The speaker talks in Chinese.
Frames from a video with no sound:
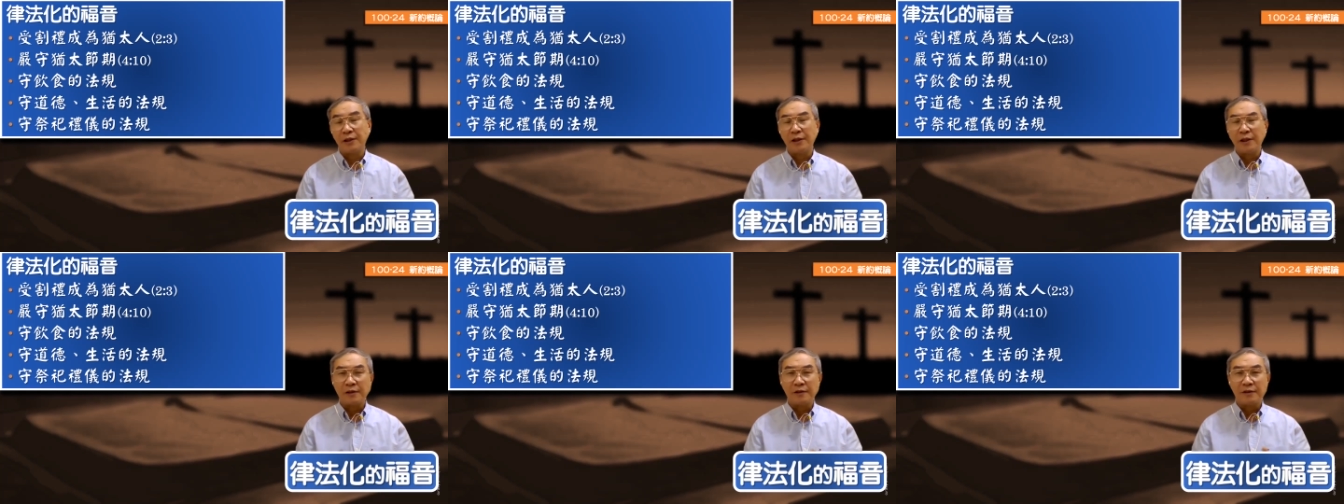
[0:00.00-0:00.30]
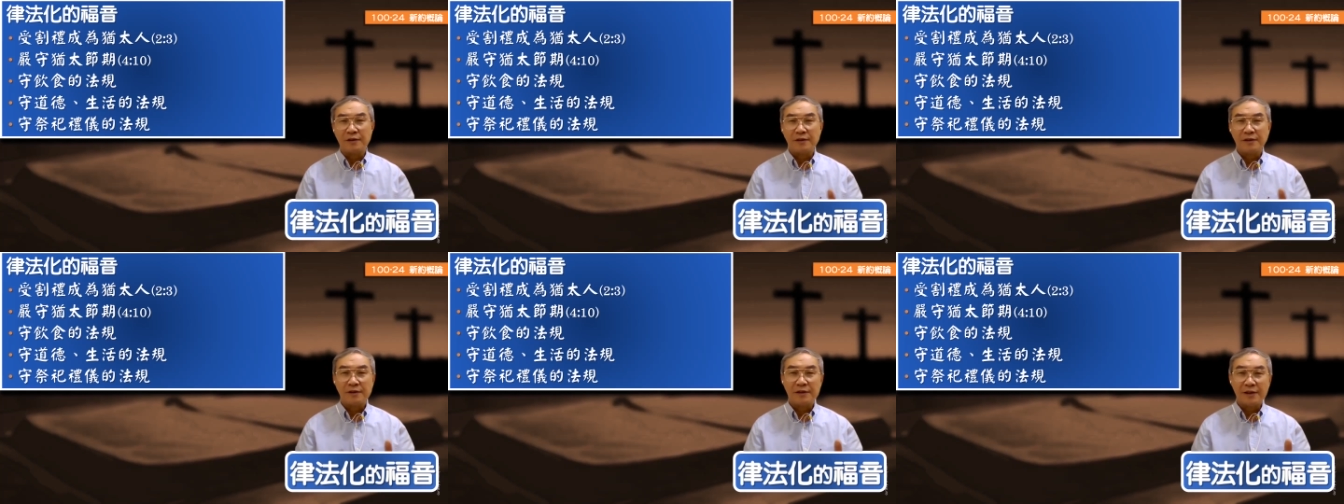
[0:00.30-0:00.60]
那
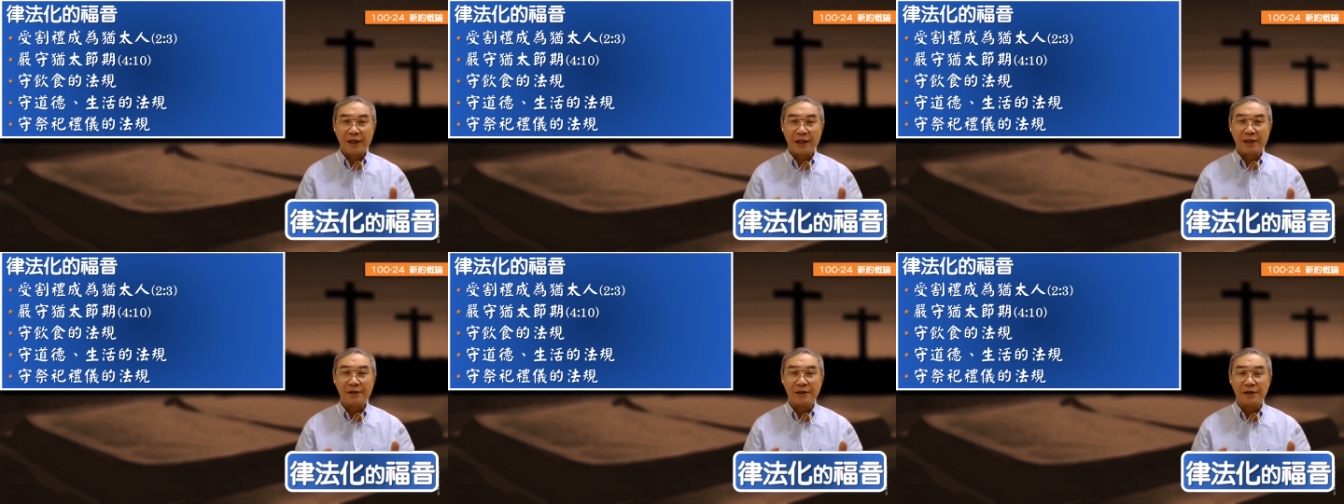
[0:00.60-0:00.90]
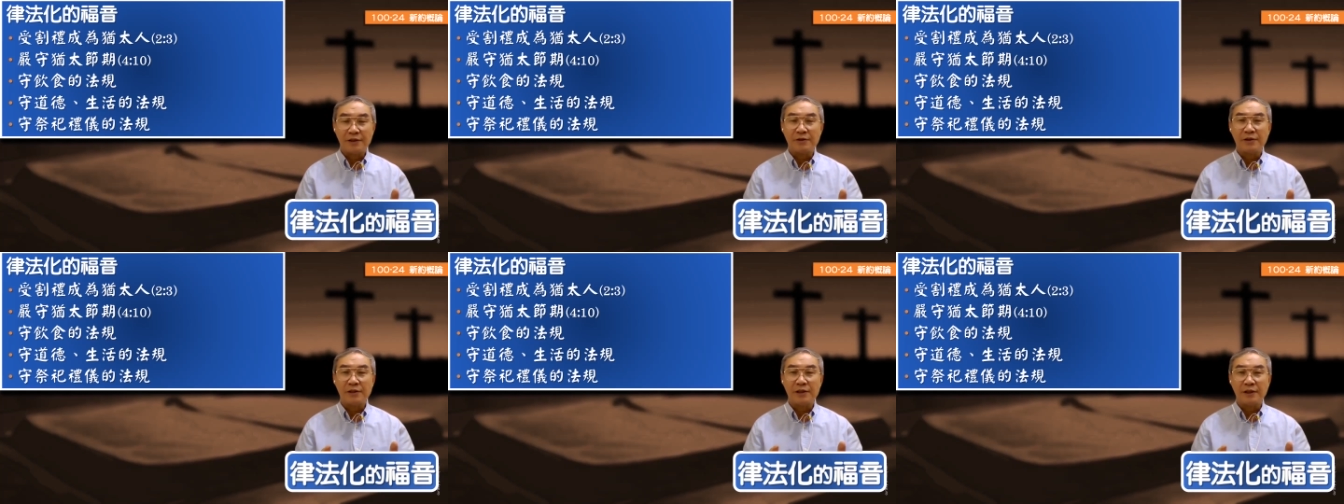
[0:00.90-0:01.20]
看起
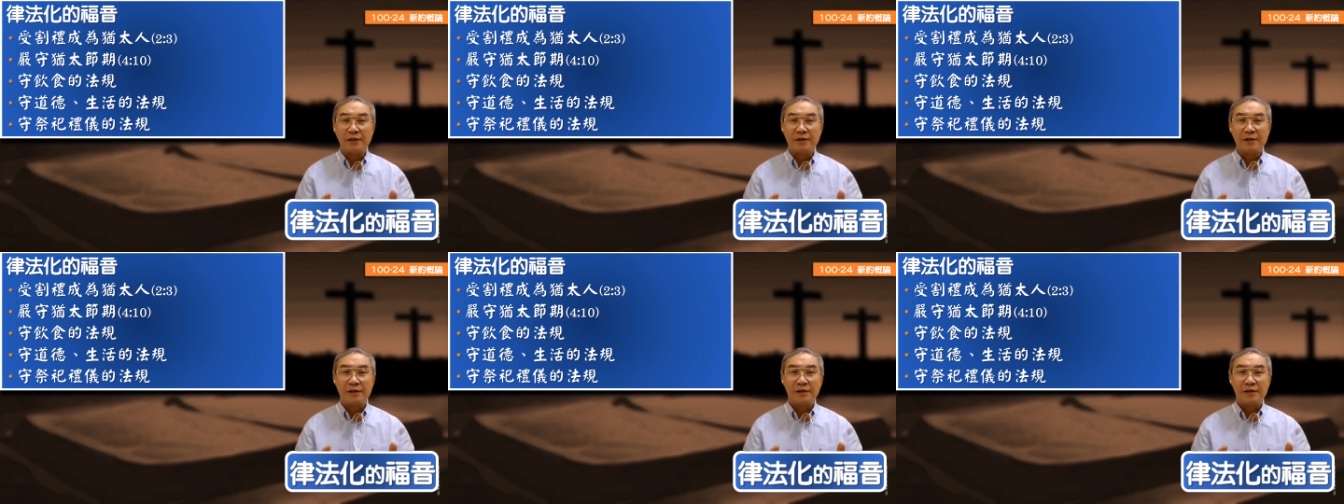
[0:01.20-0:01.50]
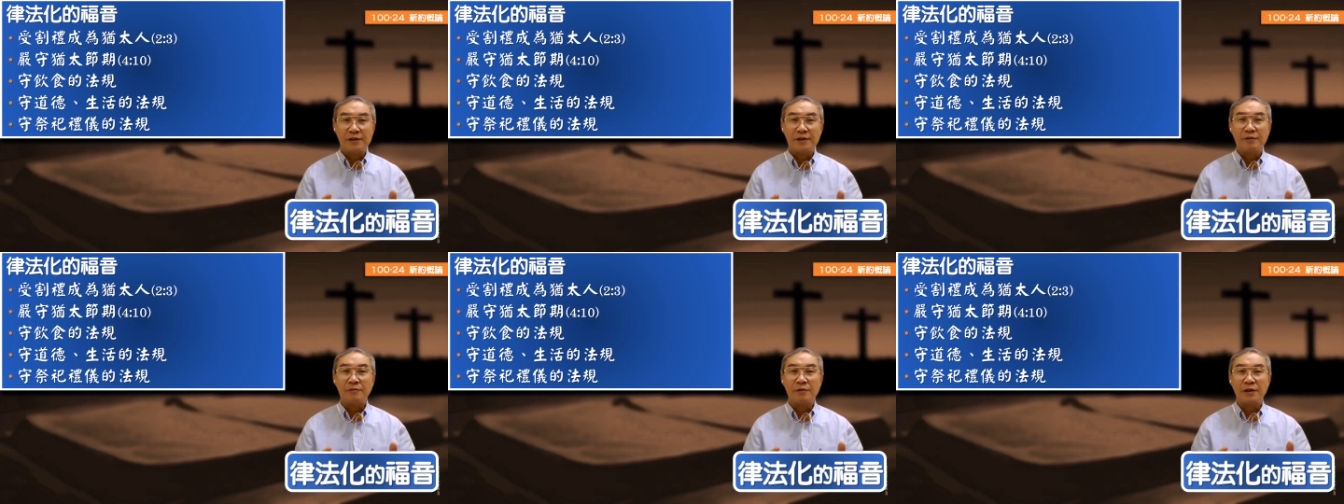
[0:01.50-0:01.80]
来这个
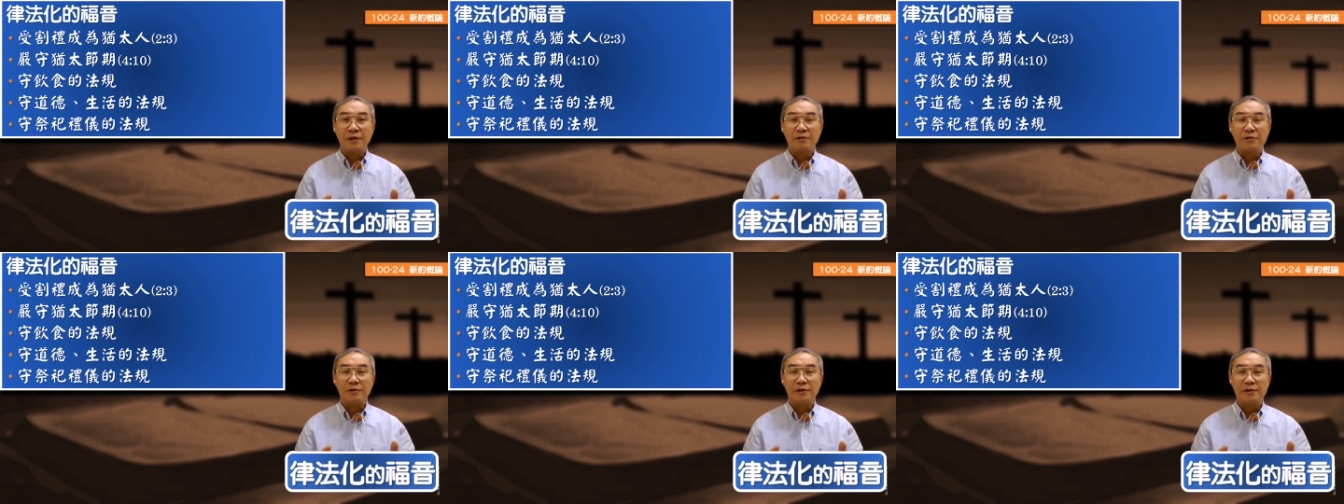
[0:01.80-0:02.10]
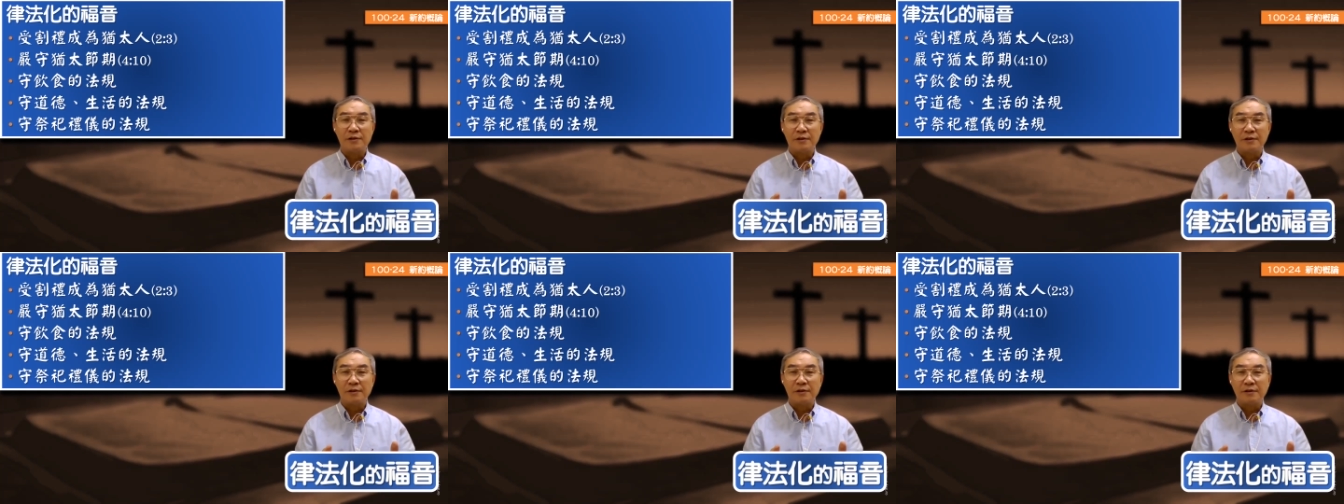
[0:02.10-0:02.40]
基本上就
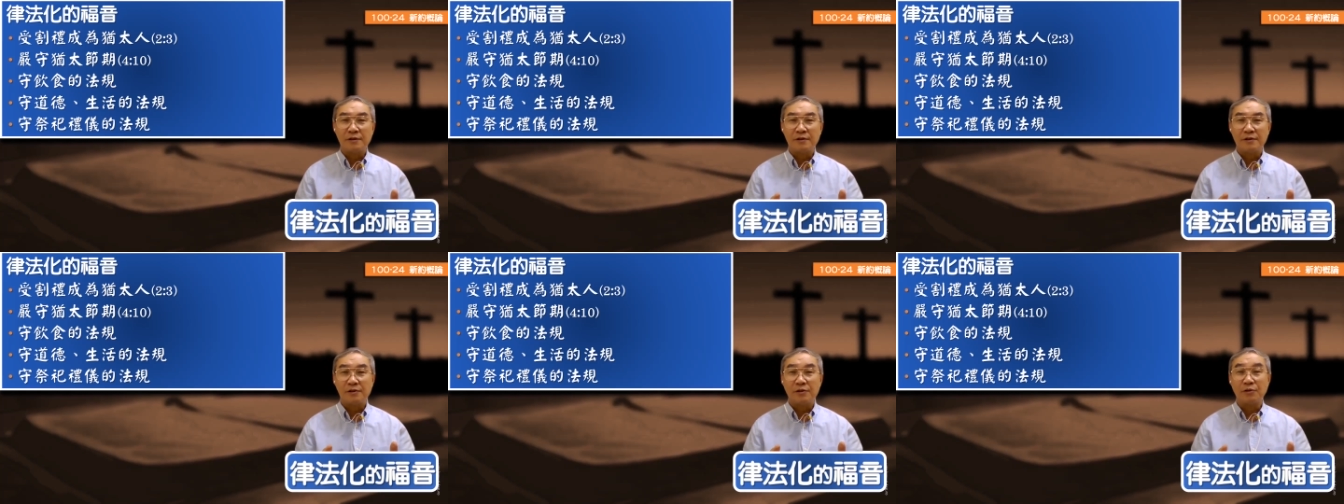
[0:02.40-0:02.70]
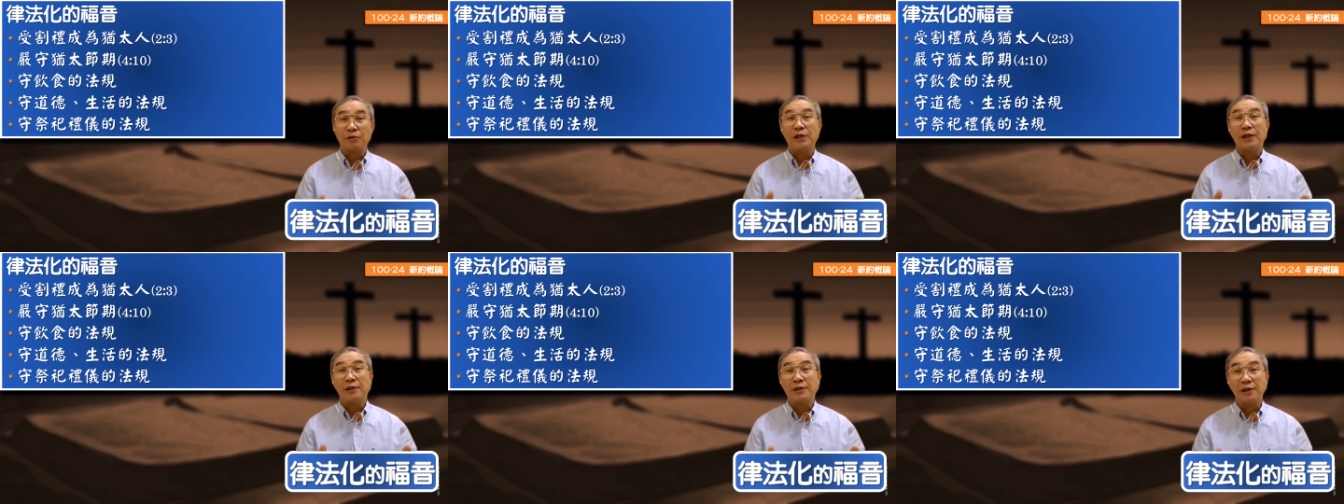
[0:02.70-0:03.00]
是
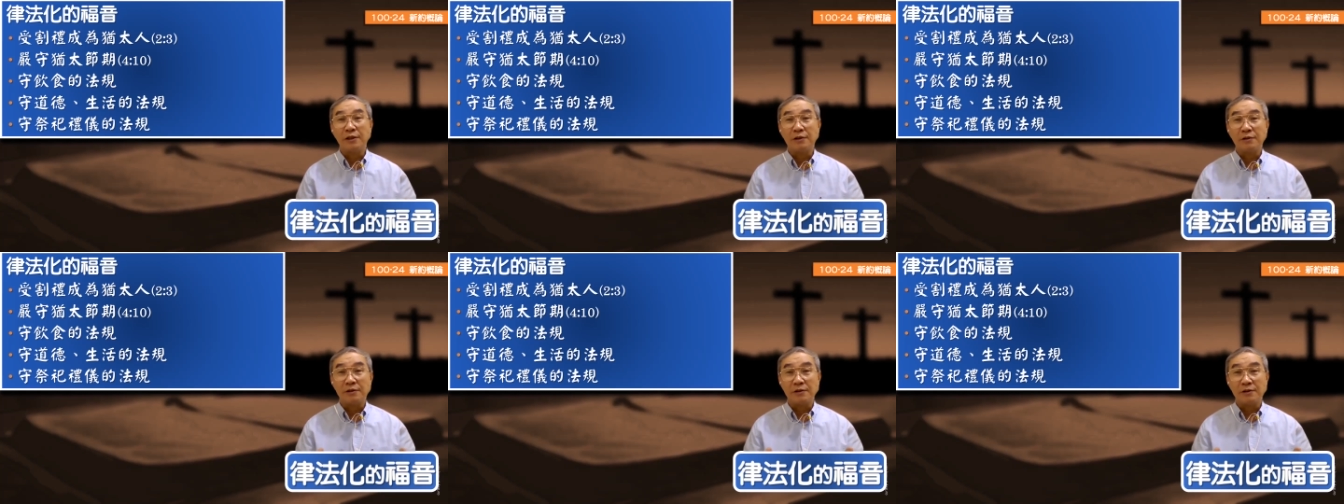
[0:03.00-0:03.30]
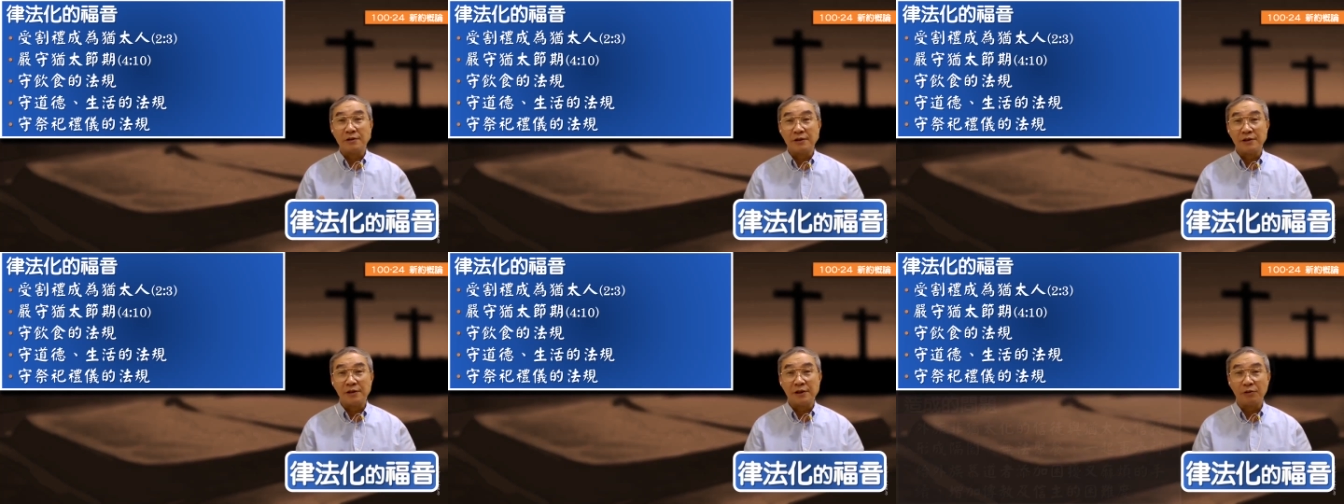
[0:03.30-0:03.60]
犹太教的
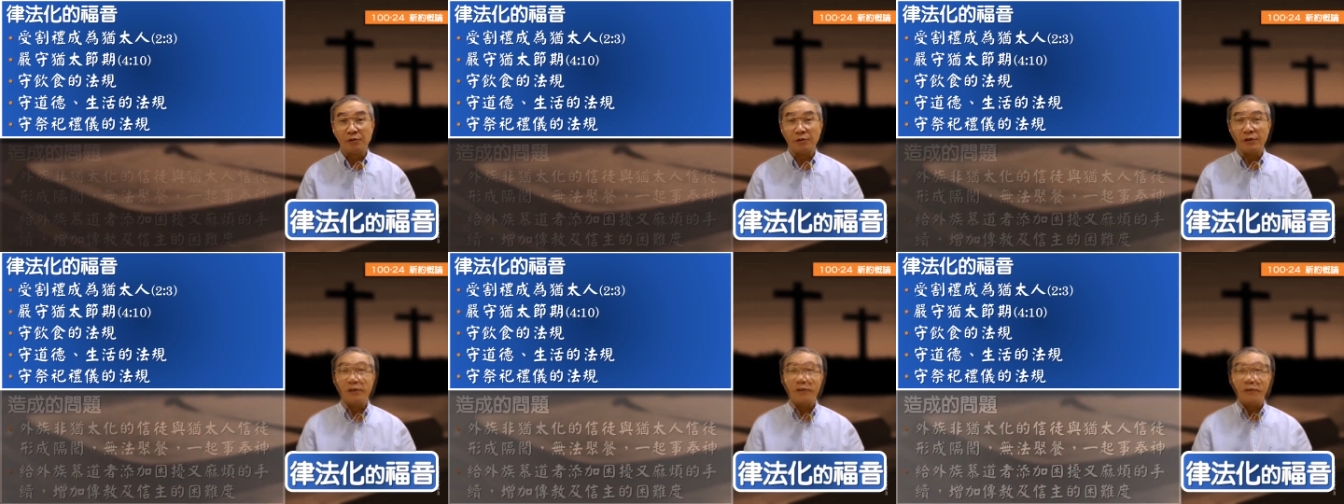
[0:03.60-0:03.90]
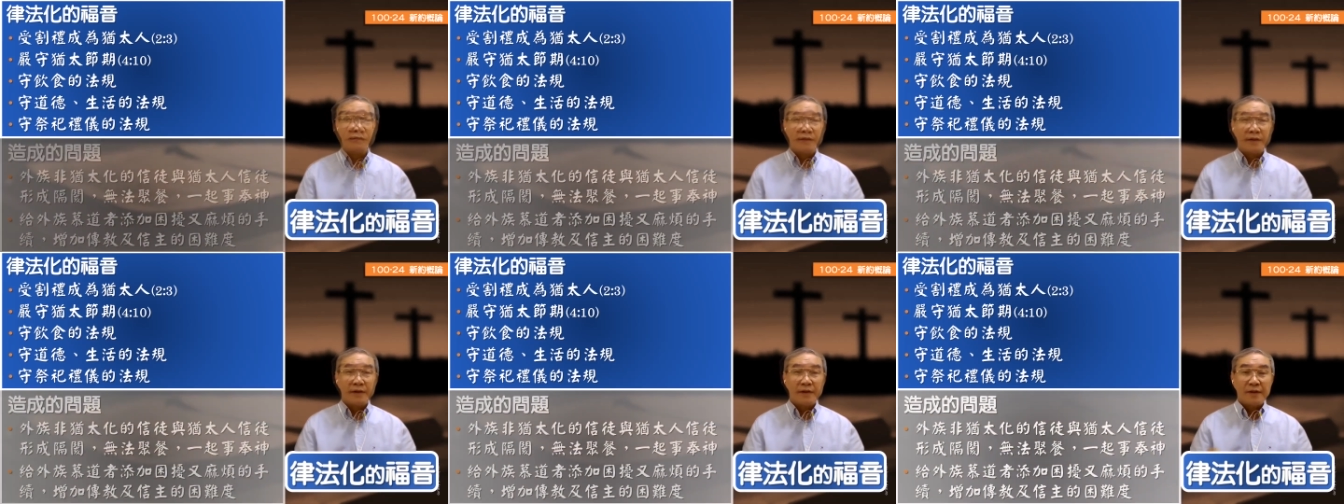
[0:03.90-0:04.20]
一些规
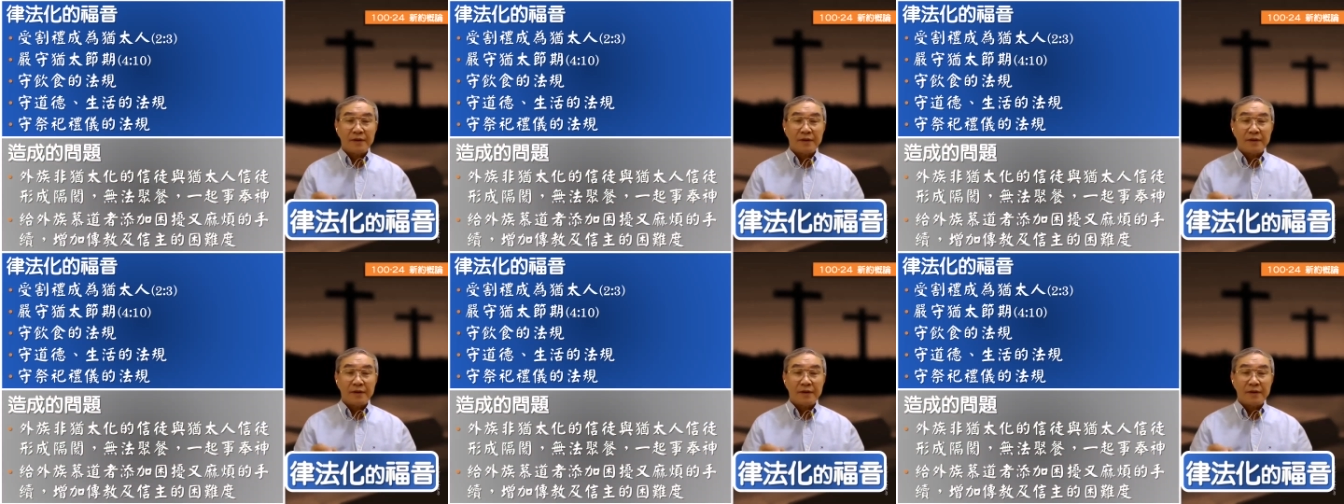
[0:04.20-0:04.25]
矩，